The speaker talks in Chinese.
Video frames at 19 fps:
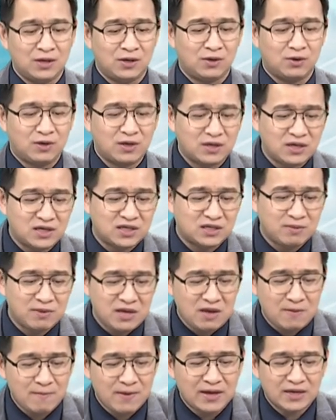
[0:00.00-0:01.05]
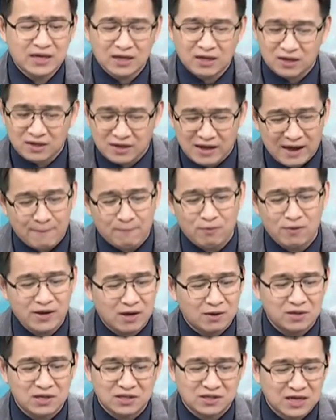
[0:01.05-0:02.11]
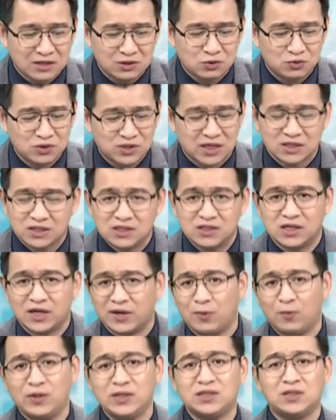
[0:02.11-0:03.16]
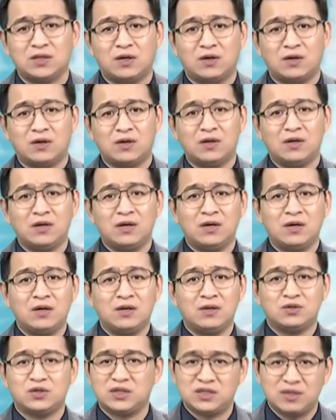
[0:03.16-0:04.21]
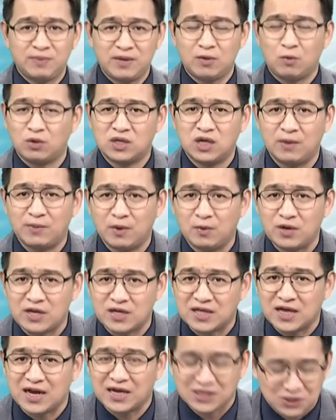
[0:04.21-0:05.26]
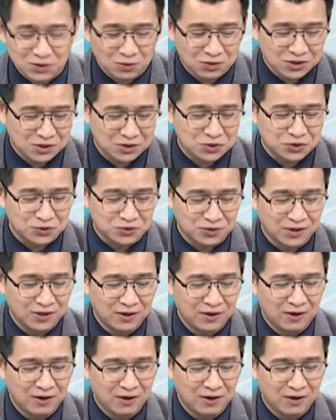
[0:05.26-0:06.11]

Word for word: 有可能你这边一卖，他来不了你当初想进场的位置喽。所以这边我特别为你带来一首歌曲。